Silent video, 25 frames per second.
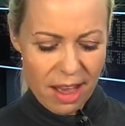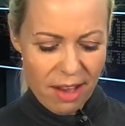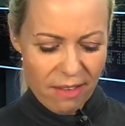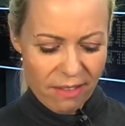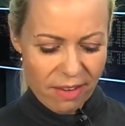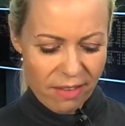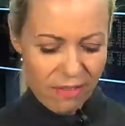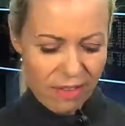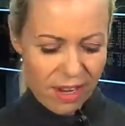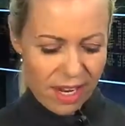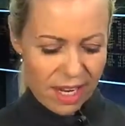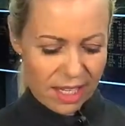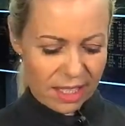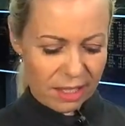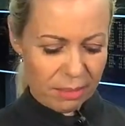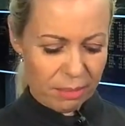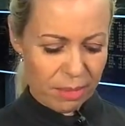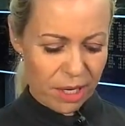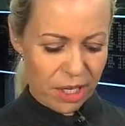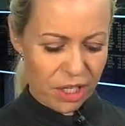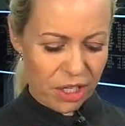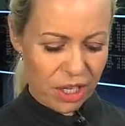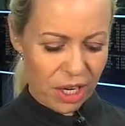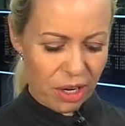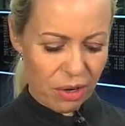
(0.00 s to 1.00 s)
Wenn wir jetzt
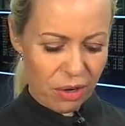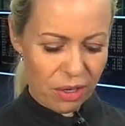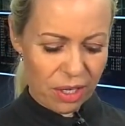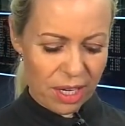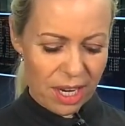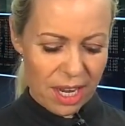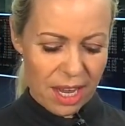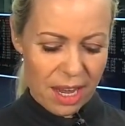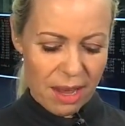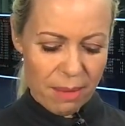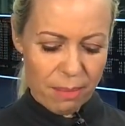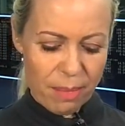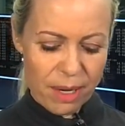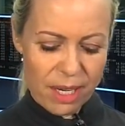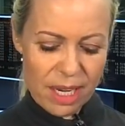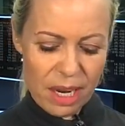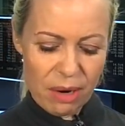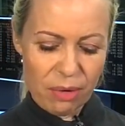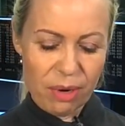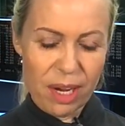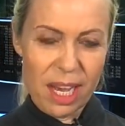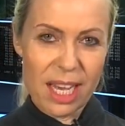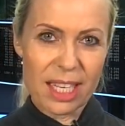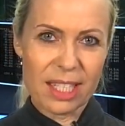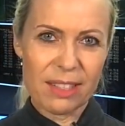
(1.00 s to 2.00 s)
mal schauen, mit der
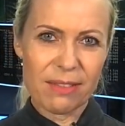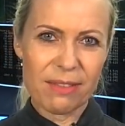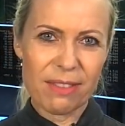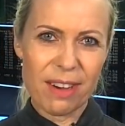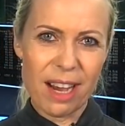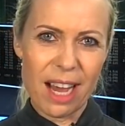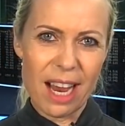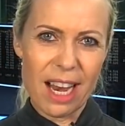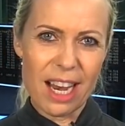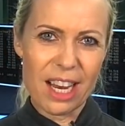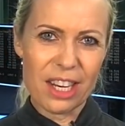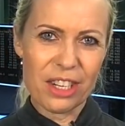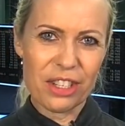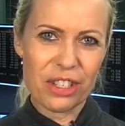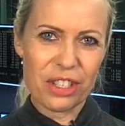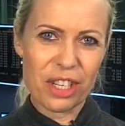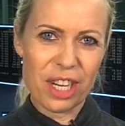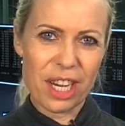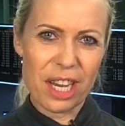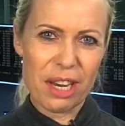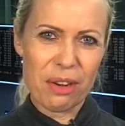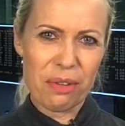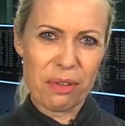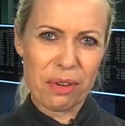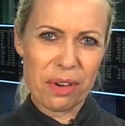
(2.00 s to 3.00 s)

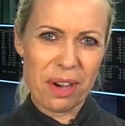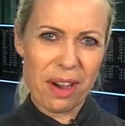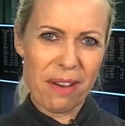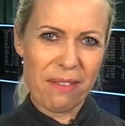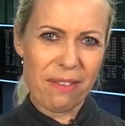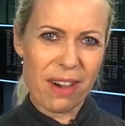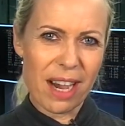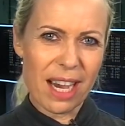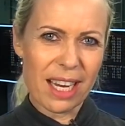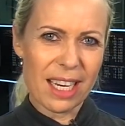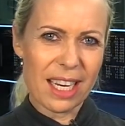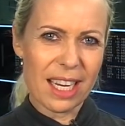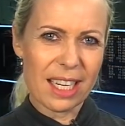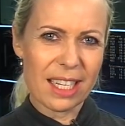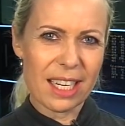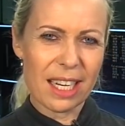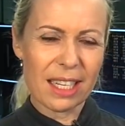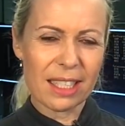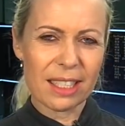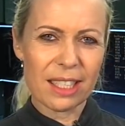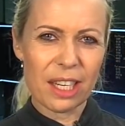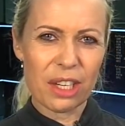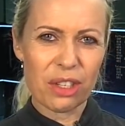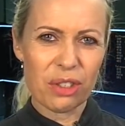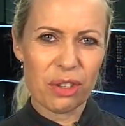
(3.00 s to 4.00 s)
US-Wahlentscheidung war der
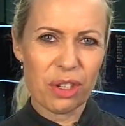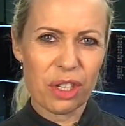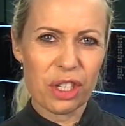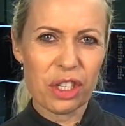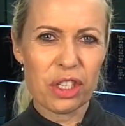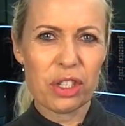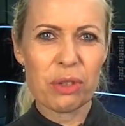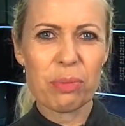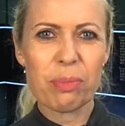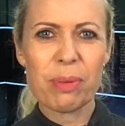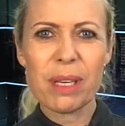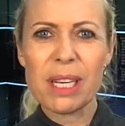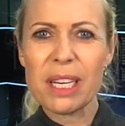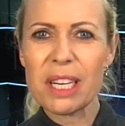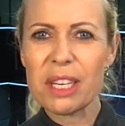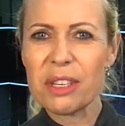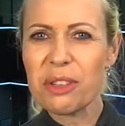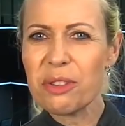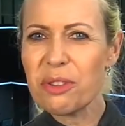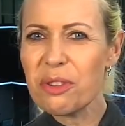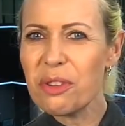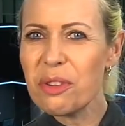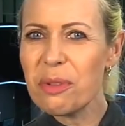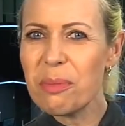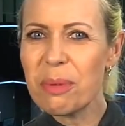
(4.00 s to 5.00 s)
DAX ja schon
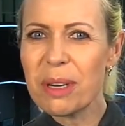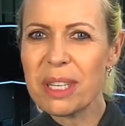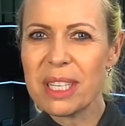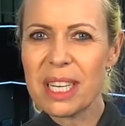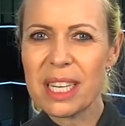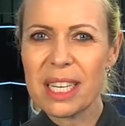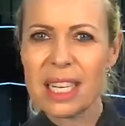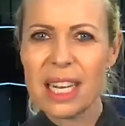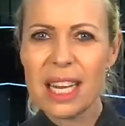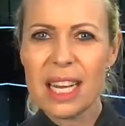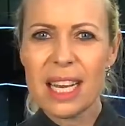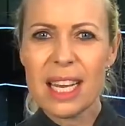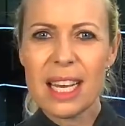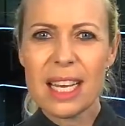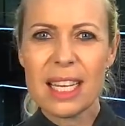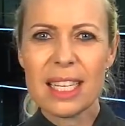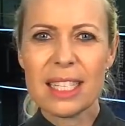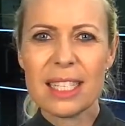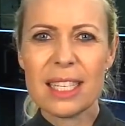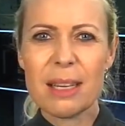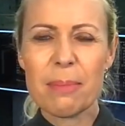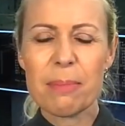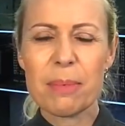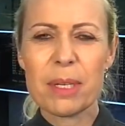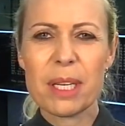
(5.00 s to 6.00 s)
spielend über den
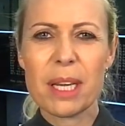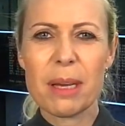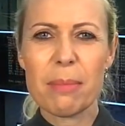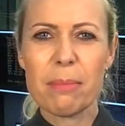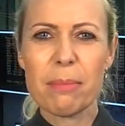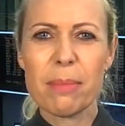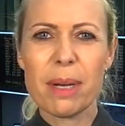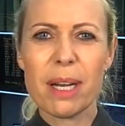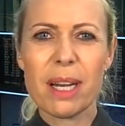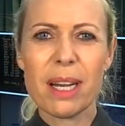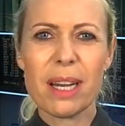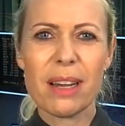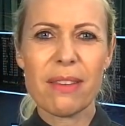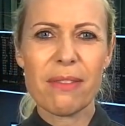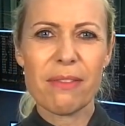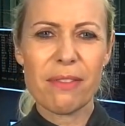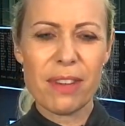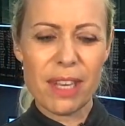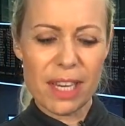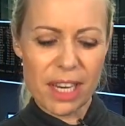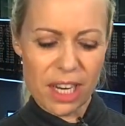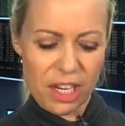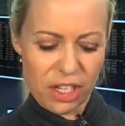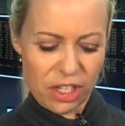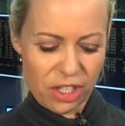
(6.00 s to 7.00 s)

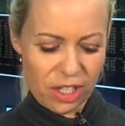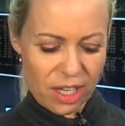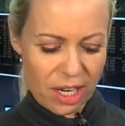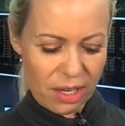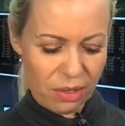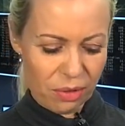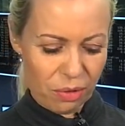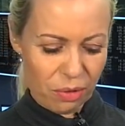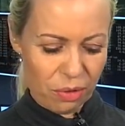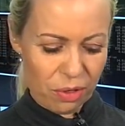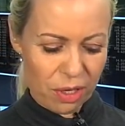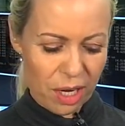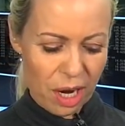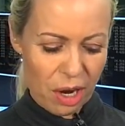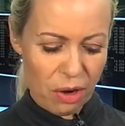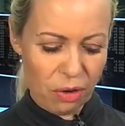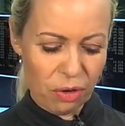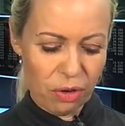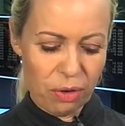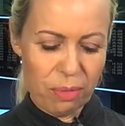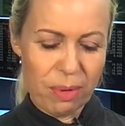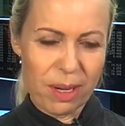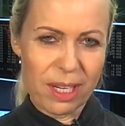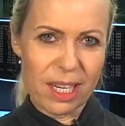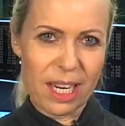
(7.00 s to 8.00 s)
September-Widerstand und auch
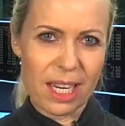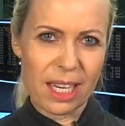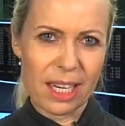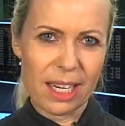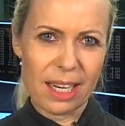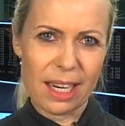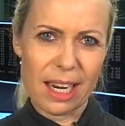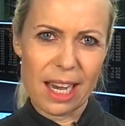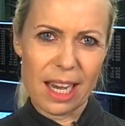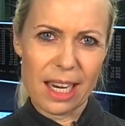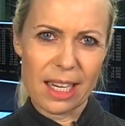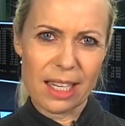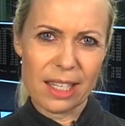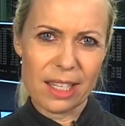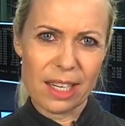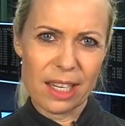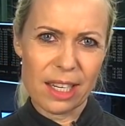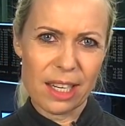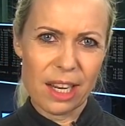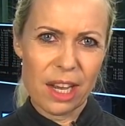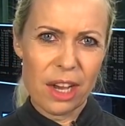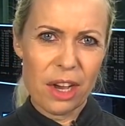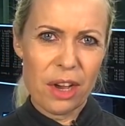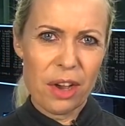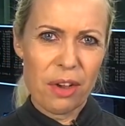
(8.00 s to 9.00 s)
über den gleitenden
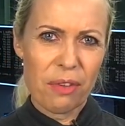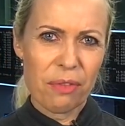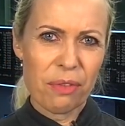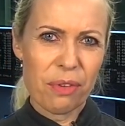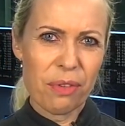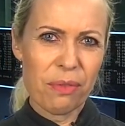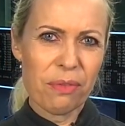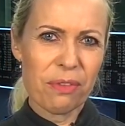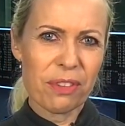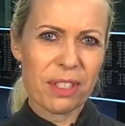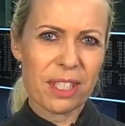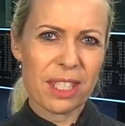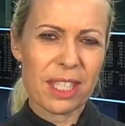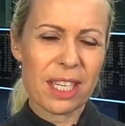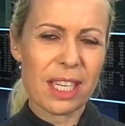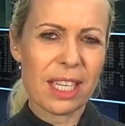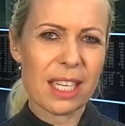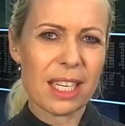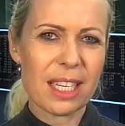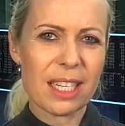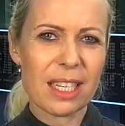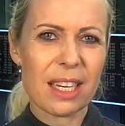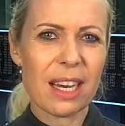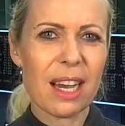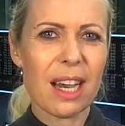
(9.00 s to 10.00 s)

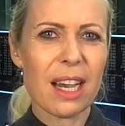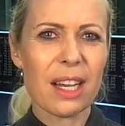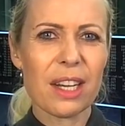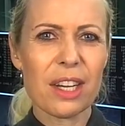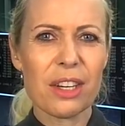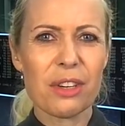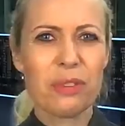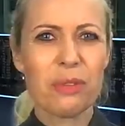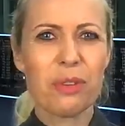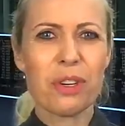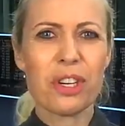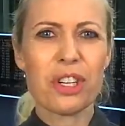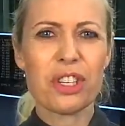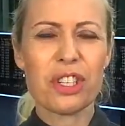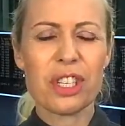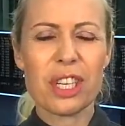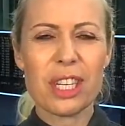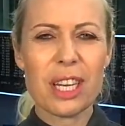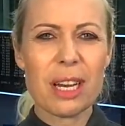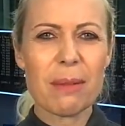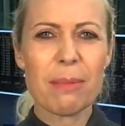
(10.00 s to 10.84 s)
50-Tage-Durchschnitt.